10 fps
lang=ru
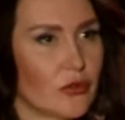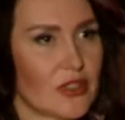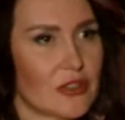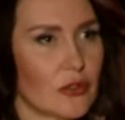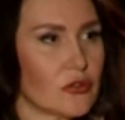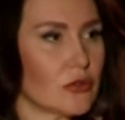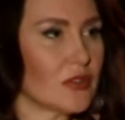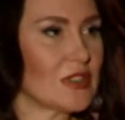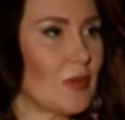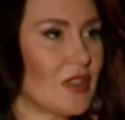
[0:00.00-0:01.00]
Остается у
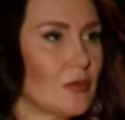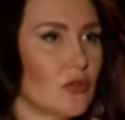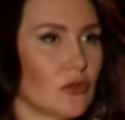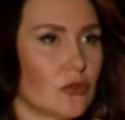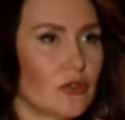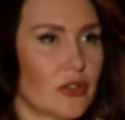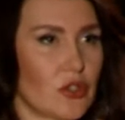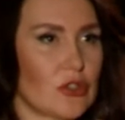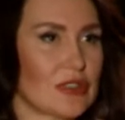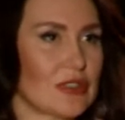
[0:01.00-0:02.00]
нас пять минут. Вот я
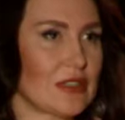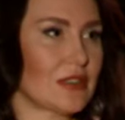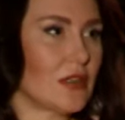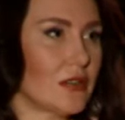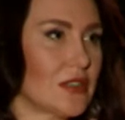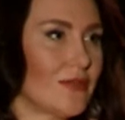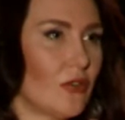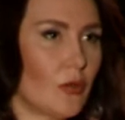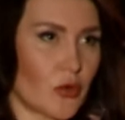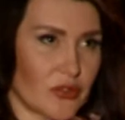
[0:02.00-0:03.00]
честно сказала, есть два
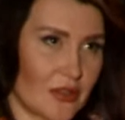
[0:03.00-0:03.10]
вопроса.